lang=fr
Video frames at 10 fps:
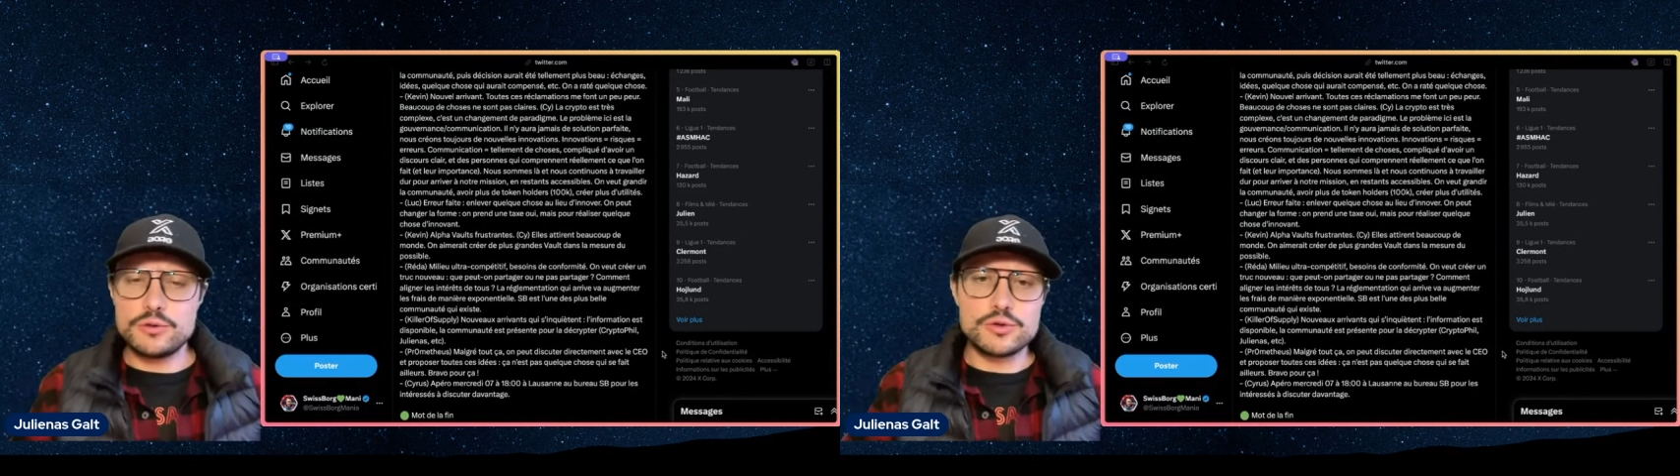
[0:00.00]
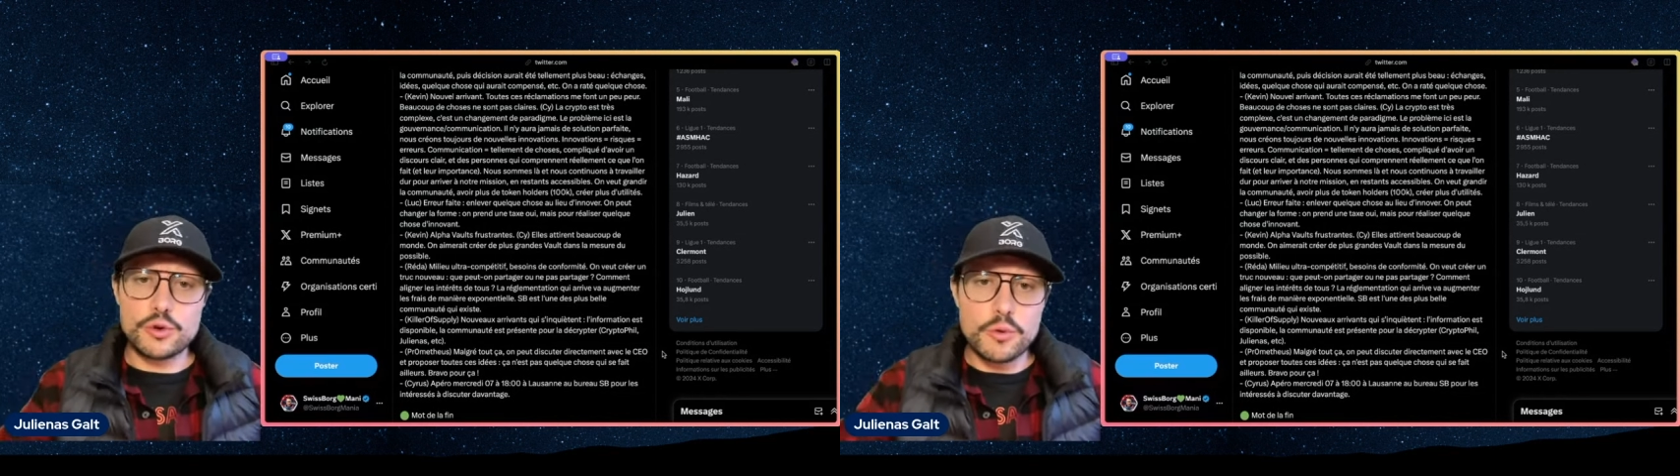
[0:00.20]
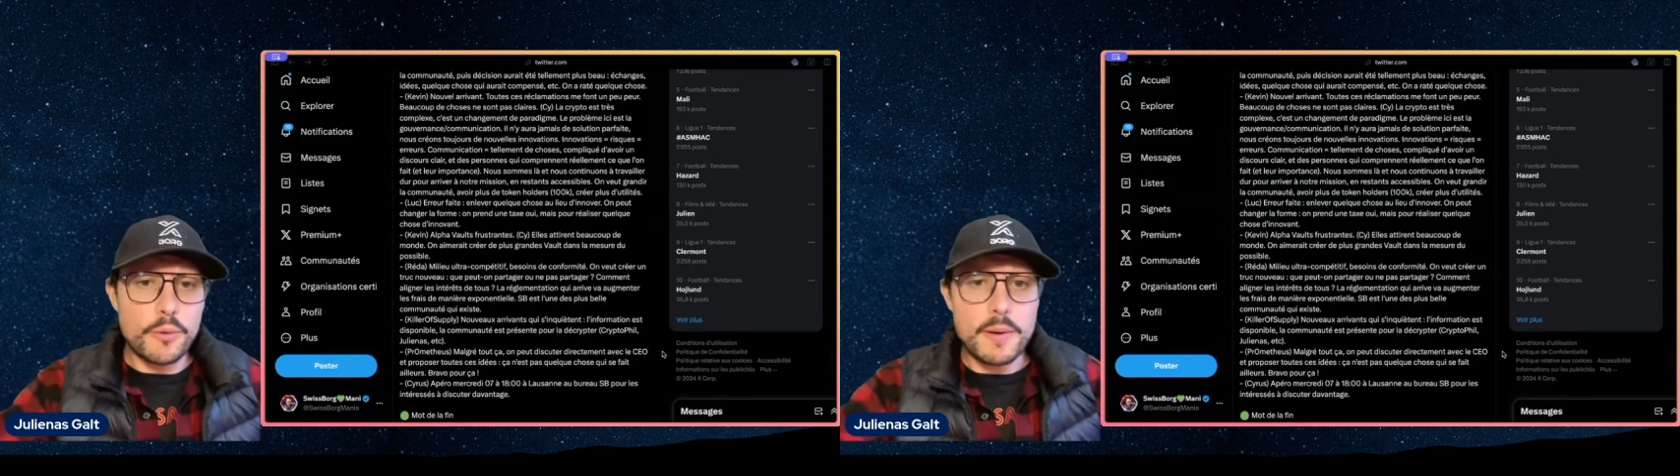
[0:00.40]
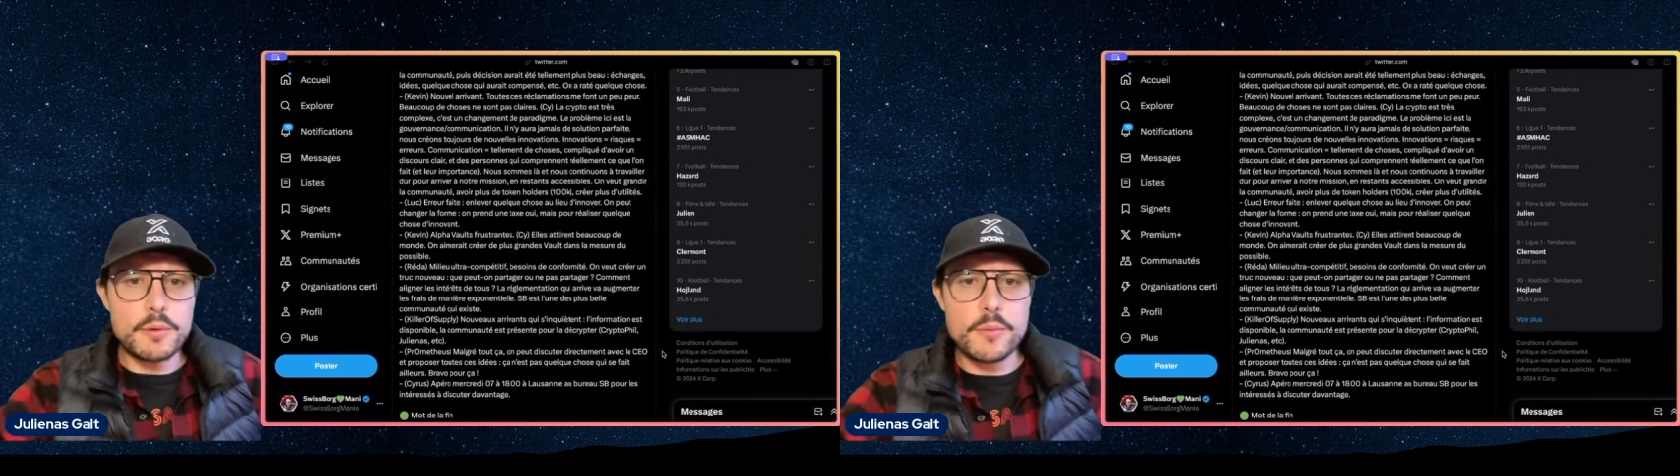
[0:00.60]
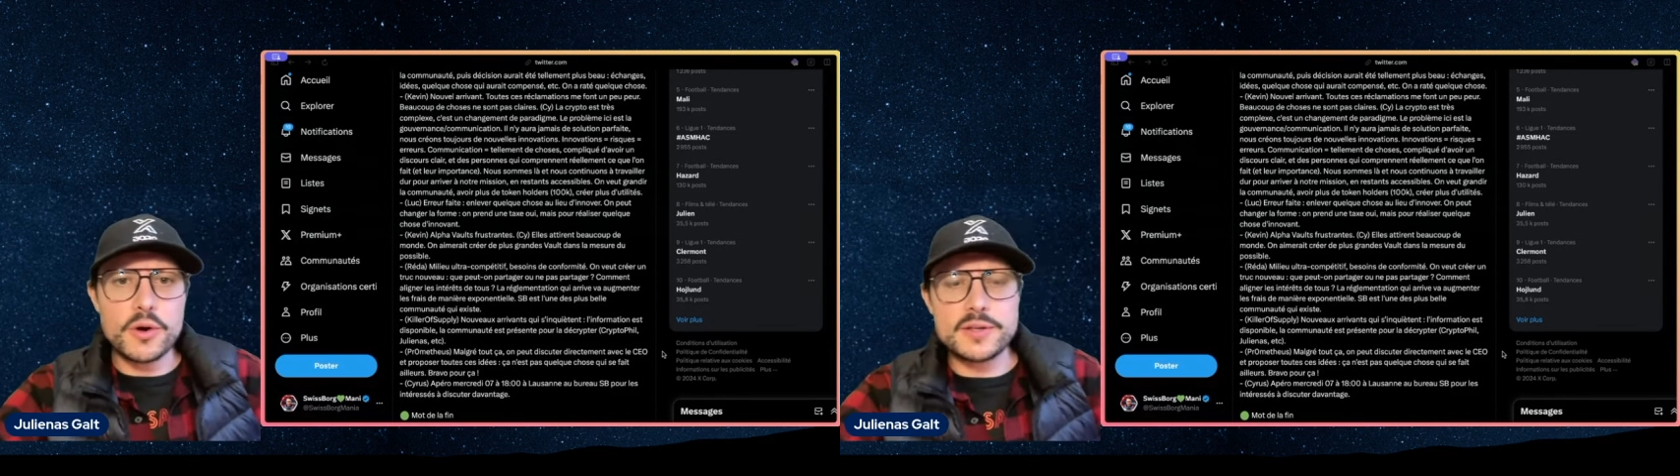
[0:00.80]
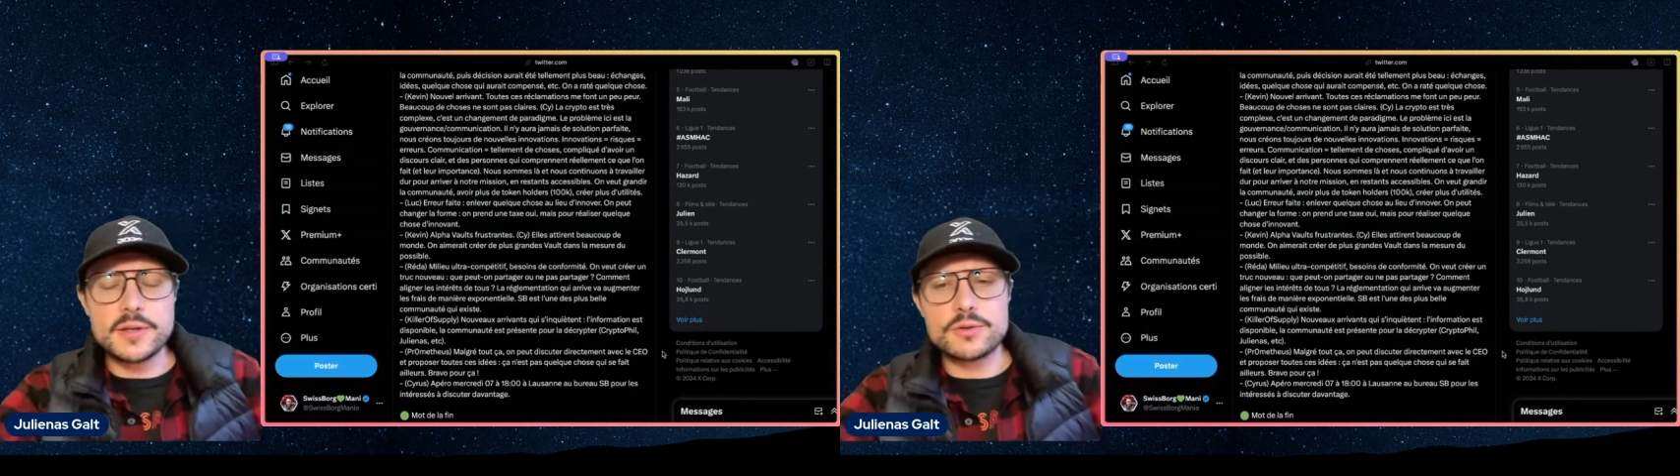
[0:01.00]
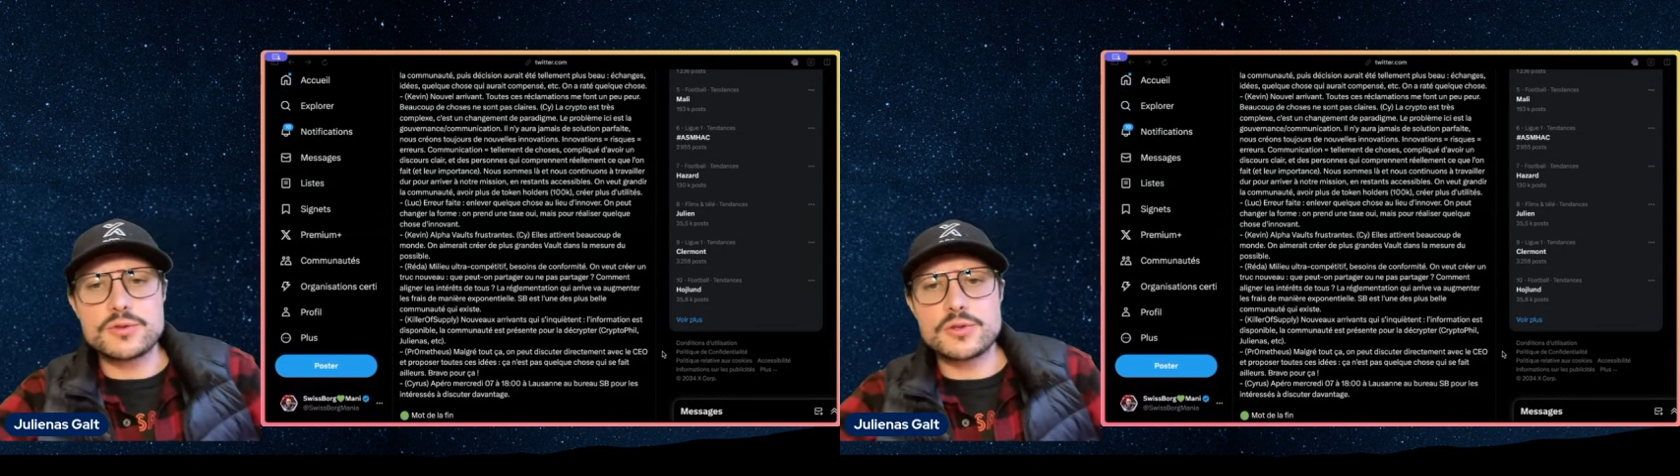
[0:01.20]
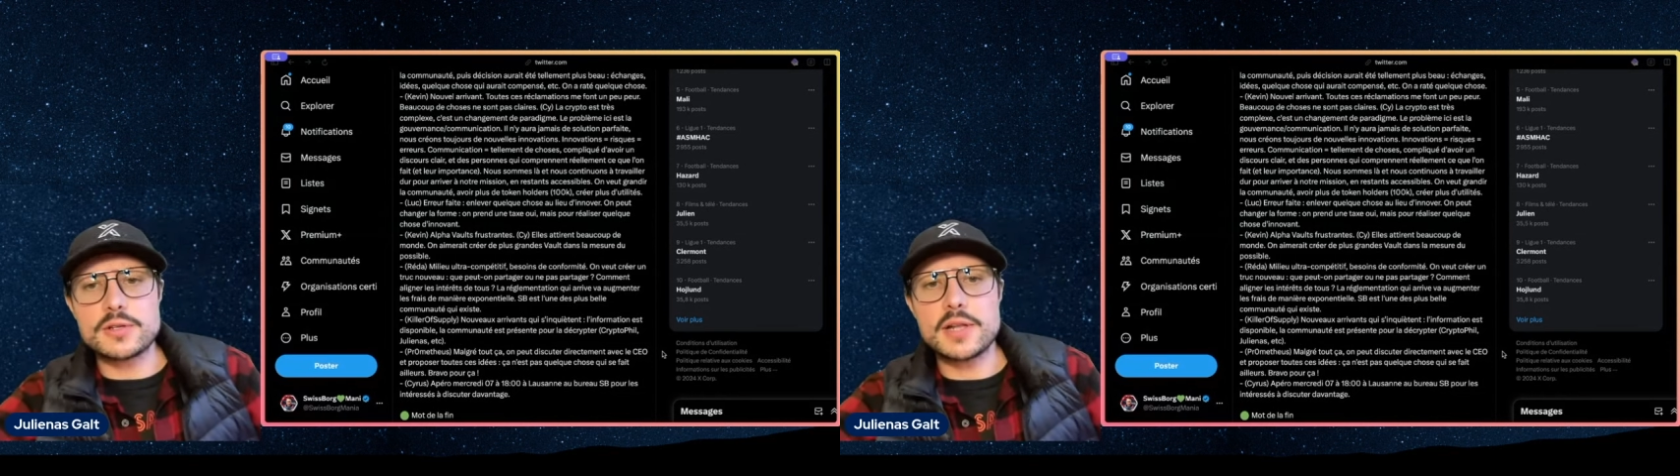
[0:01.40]
nous aurions probablement été dans
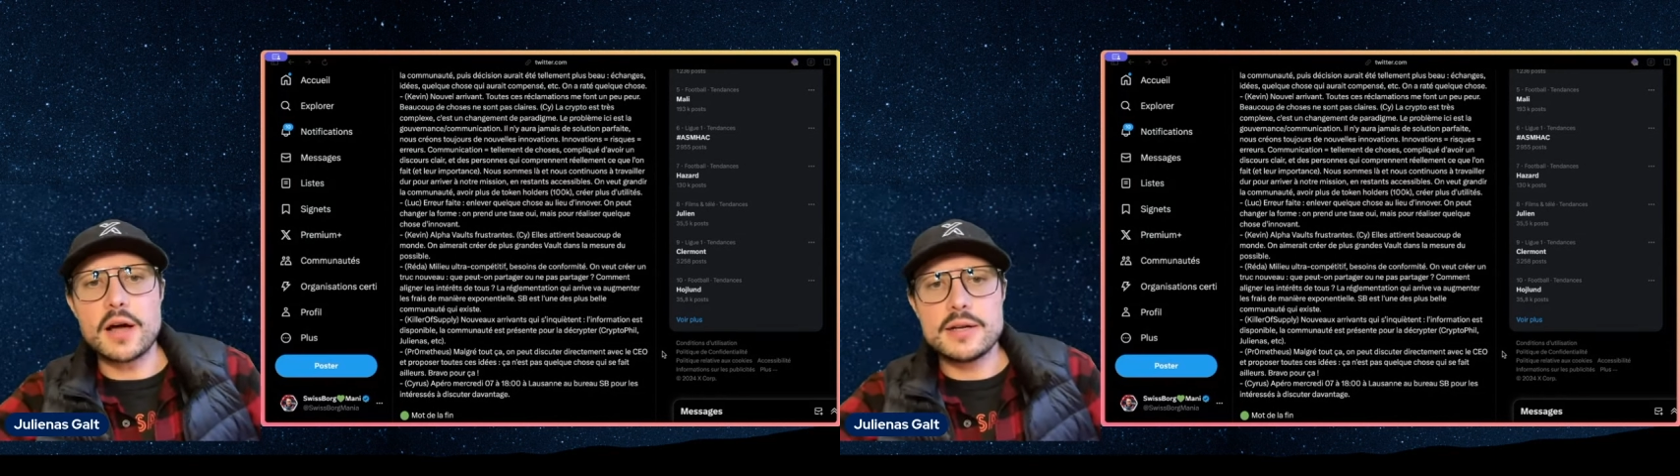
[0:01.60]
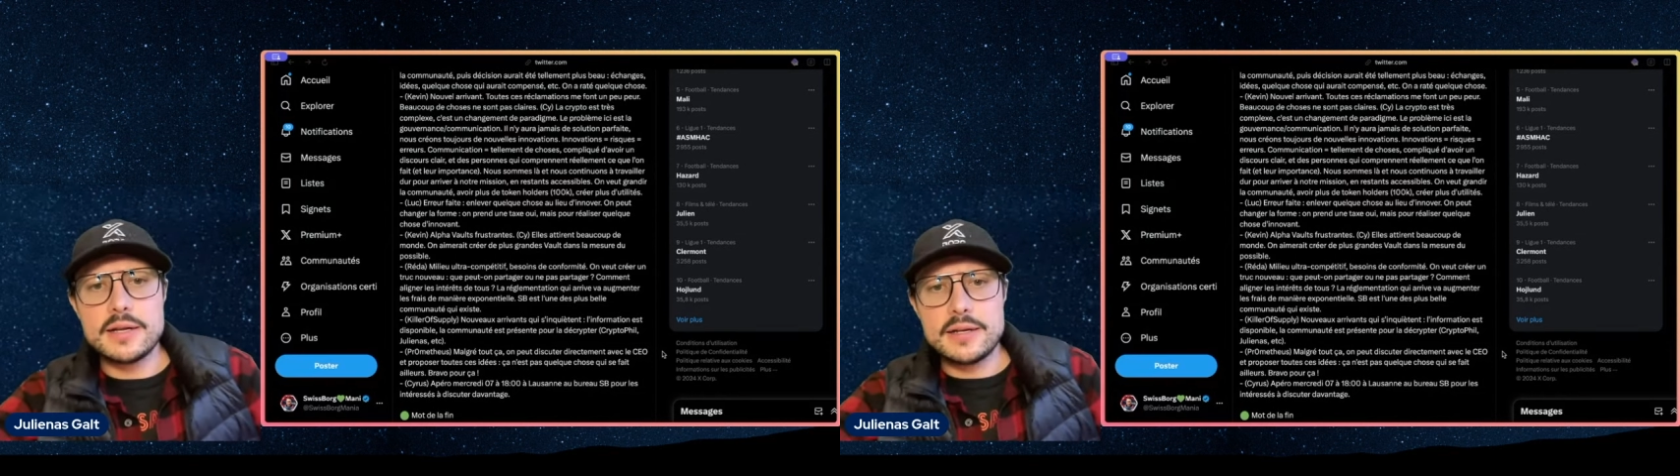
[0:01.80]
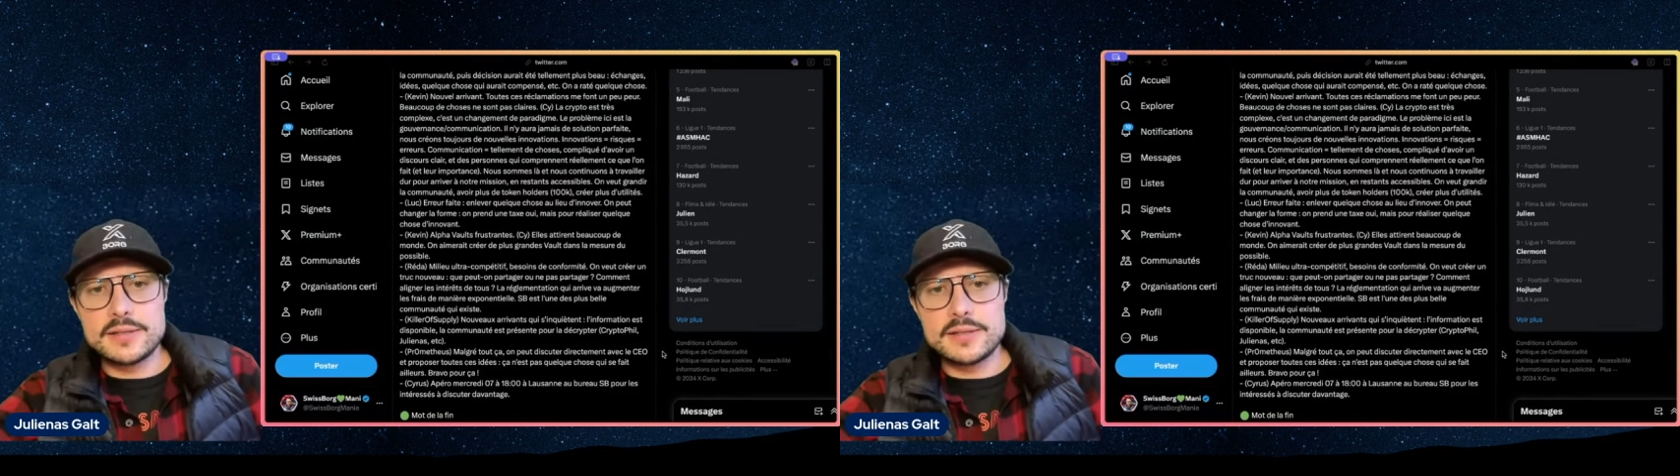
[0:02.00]
ce sens-là.